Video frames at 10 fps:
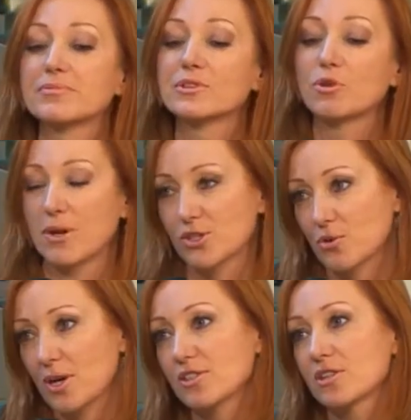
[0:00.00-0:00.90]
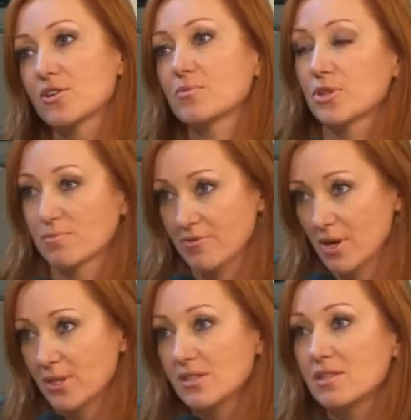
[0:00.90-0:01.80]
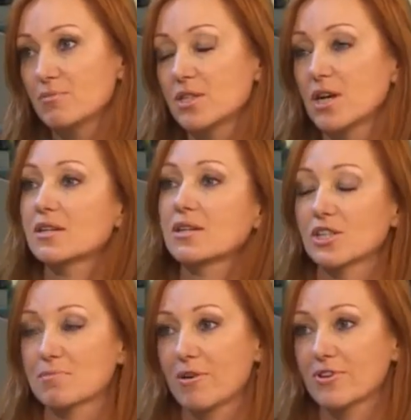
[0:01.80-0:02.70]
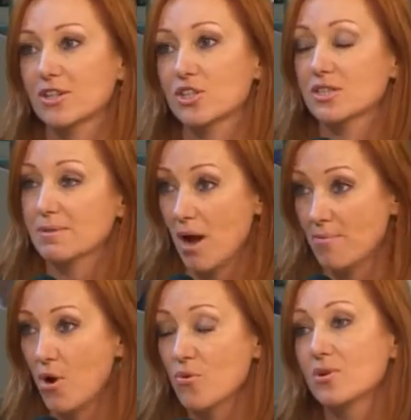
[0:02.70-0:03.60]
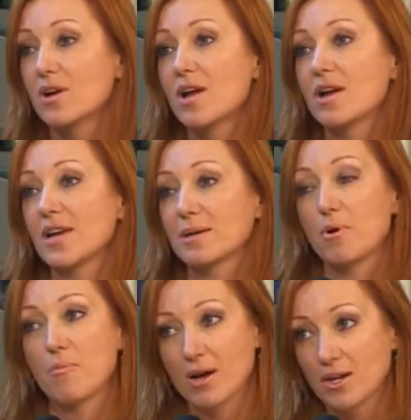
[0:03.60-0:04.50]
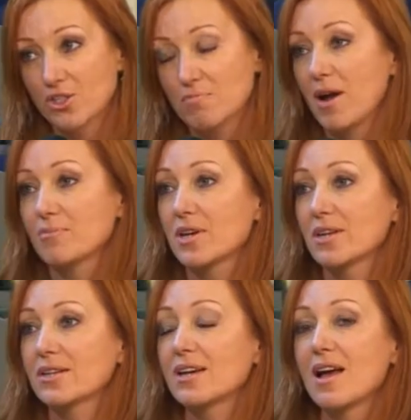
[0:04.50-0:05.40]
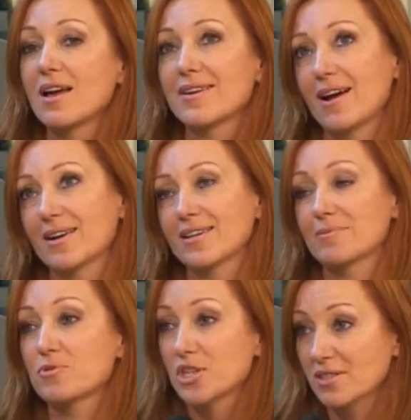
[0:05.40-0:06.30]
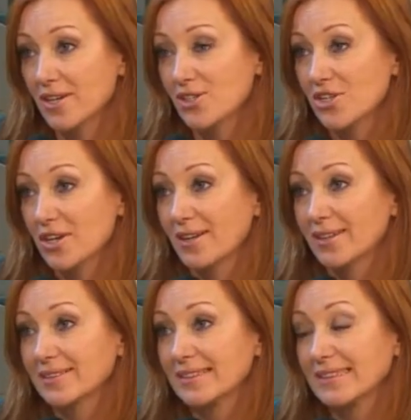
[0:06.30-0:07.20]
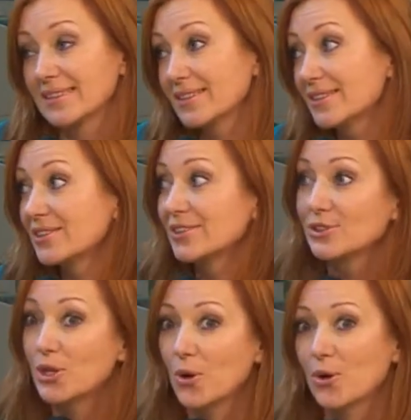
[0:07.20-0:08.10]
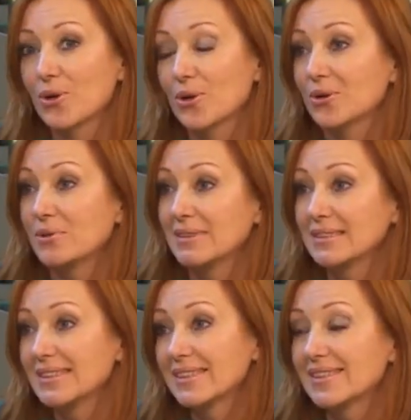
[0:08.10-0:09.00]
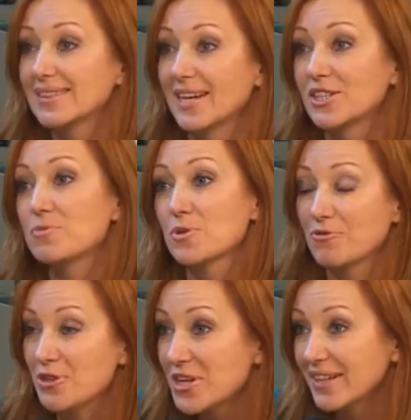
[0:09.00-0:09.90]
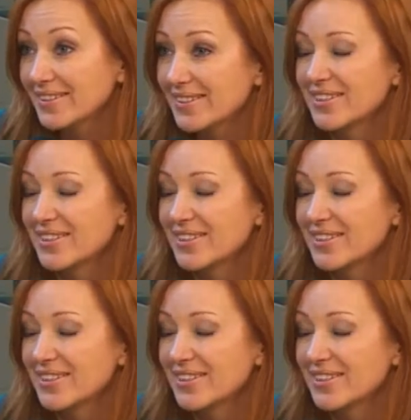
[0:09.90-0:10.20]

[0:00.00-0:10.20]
tłumaczyła dzieciom, rozmawiała z nimi, jak rozmawiać z mamą, jak pomagać mamie, jak przyznać się do jakichś przewinień,